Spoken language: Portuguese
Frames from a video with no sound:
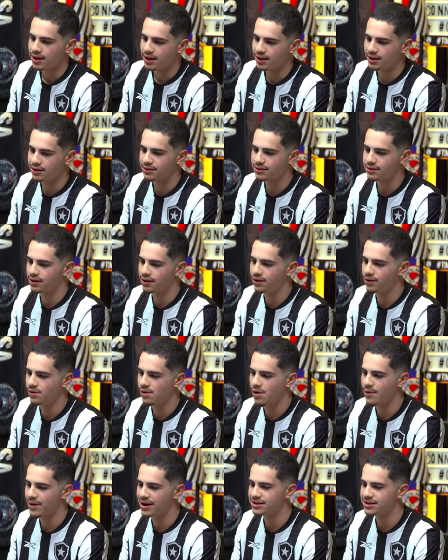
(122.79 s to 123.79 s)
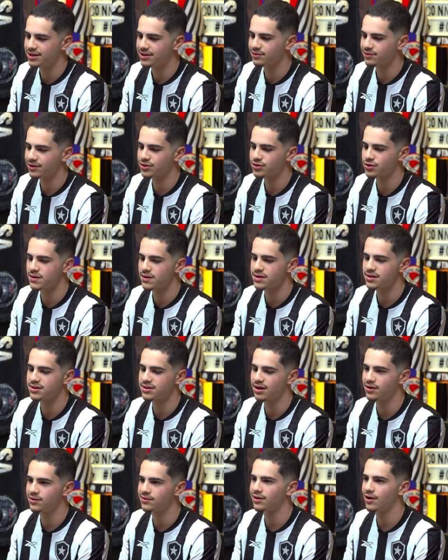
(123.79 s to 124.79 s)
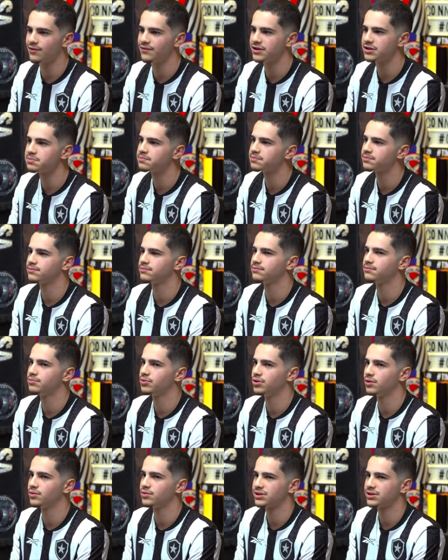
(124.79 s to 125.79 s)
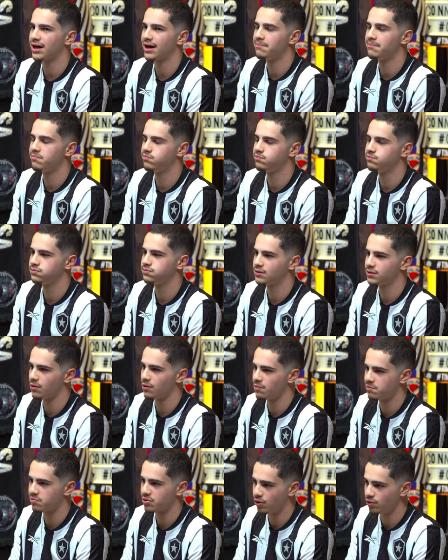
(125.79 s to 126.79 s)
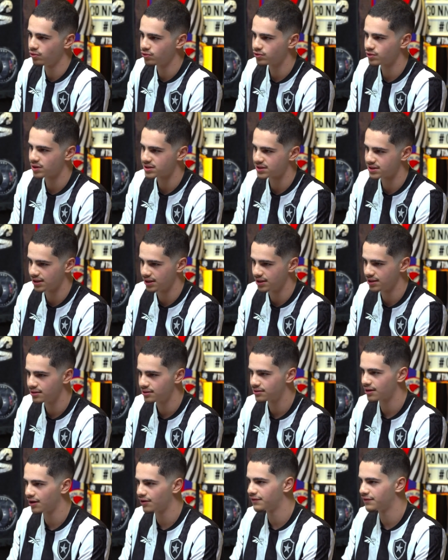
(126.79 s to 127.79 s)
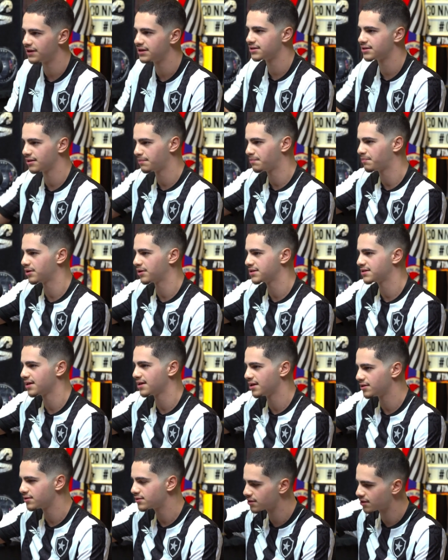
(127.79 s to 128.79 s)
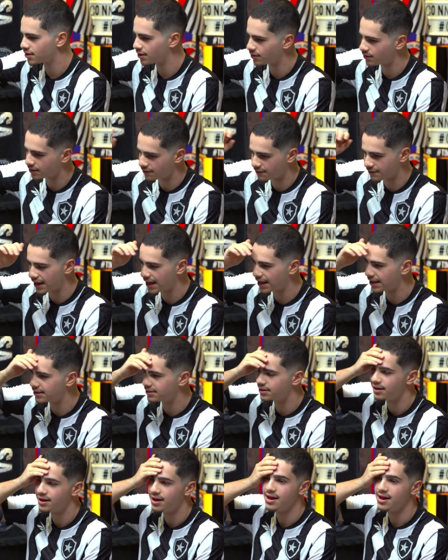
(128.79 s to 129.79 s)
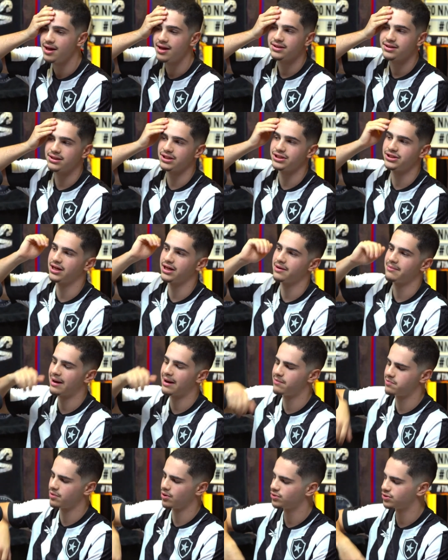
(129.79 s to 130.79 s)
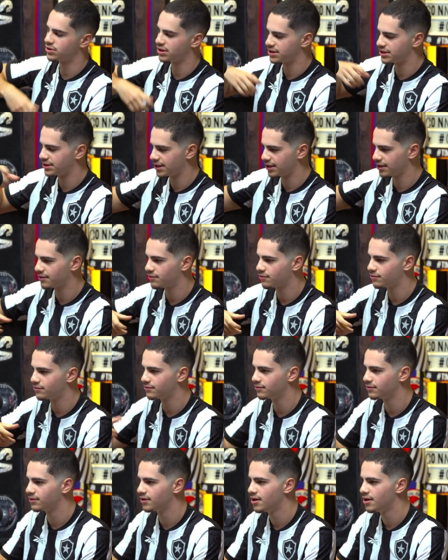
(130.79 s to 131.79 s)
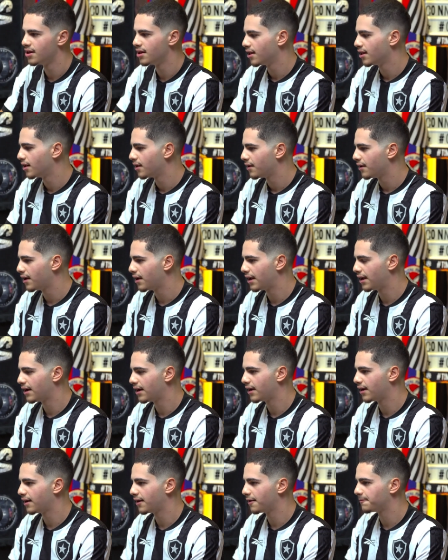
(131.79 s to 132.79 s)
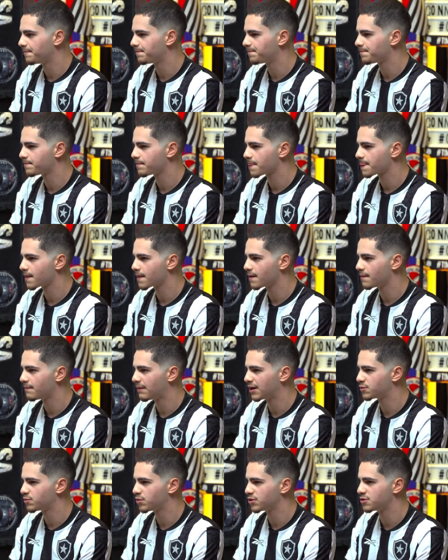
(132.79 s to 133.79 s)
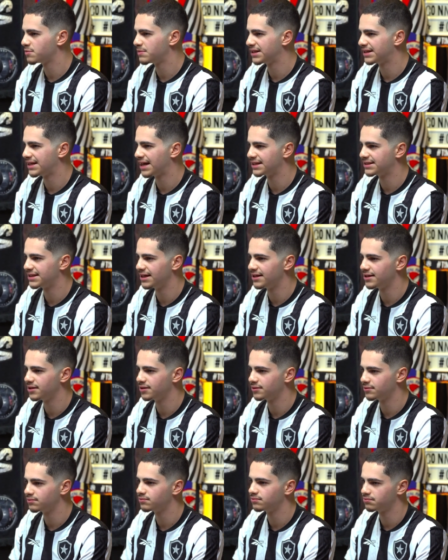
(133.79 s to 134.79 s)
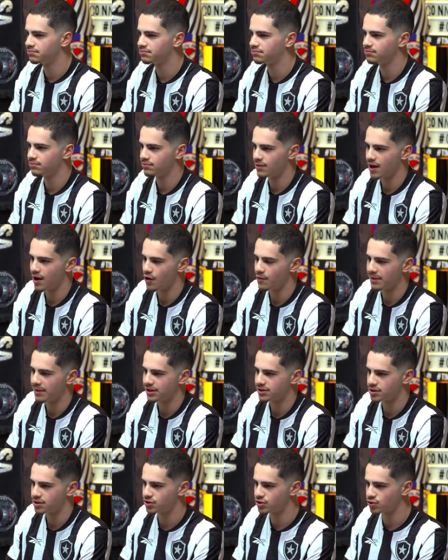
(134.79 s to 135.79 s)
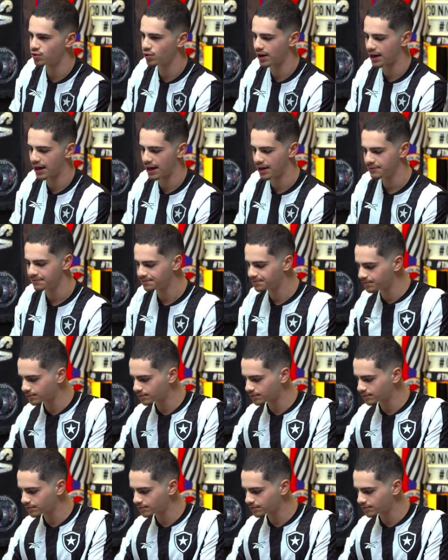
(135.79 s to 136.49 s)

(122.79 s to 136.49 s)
Então eu acho que ele não está jogando esse ano, talvez por não estar tão pronto assim. Talvez é, pode ser isso, que ano que vem ele já chegue mais pronto, já chegue com é, mais possibilidade dele realmente estourar.